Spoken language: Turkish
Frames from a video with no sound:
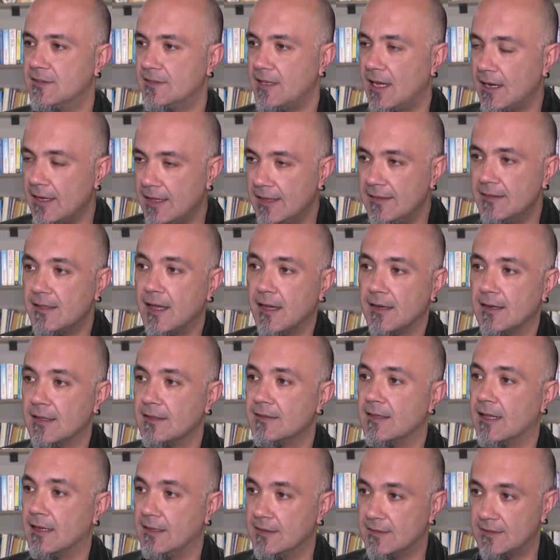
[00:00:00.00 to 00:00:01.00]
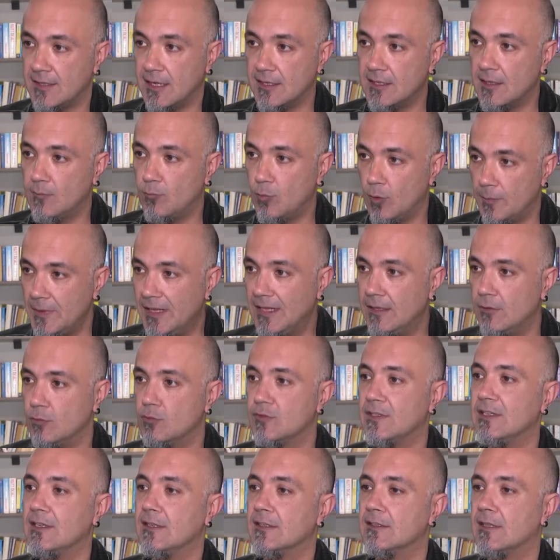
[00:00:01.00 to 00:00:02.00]
ister internetten ister de mobil
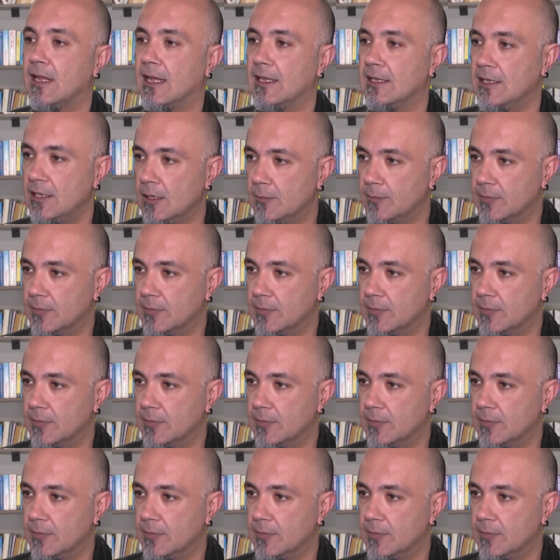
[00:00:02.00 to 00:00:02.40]
üzerinden